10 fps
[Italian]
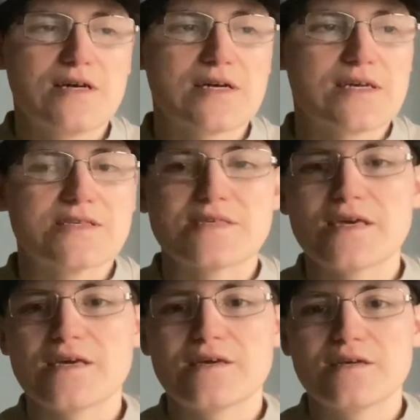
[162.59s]
anche
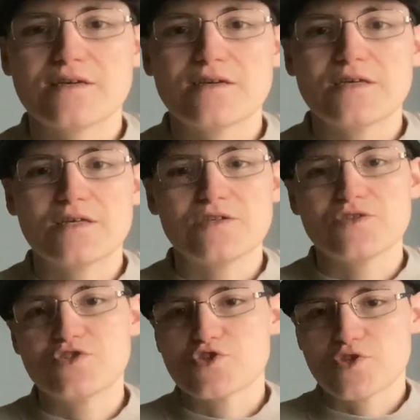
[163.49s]

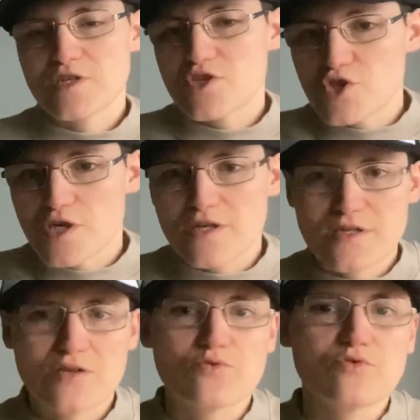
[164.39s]
se ci sono dei
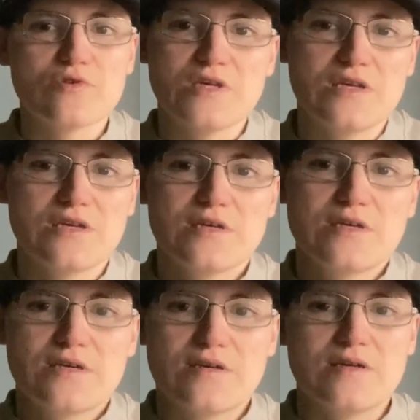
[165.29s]
giorni in cui
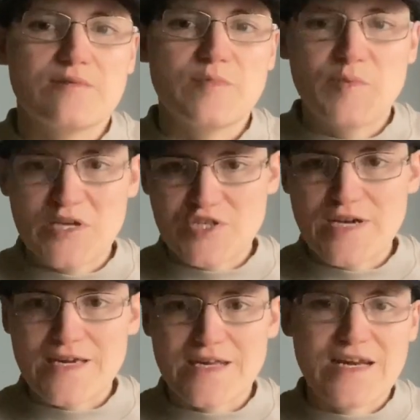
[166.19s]
eh, mi piace
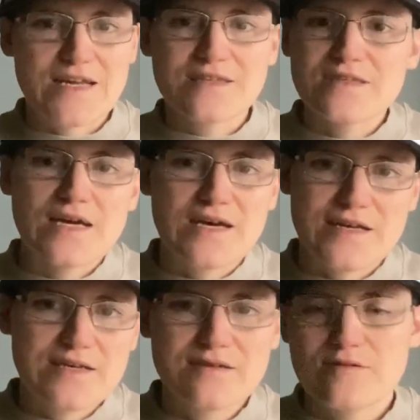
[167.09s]
anche
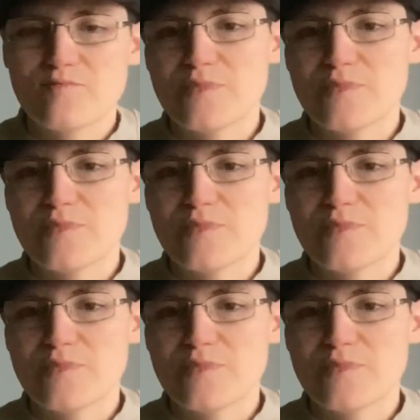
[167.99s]
rallentare,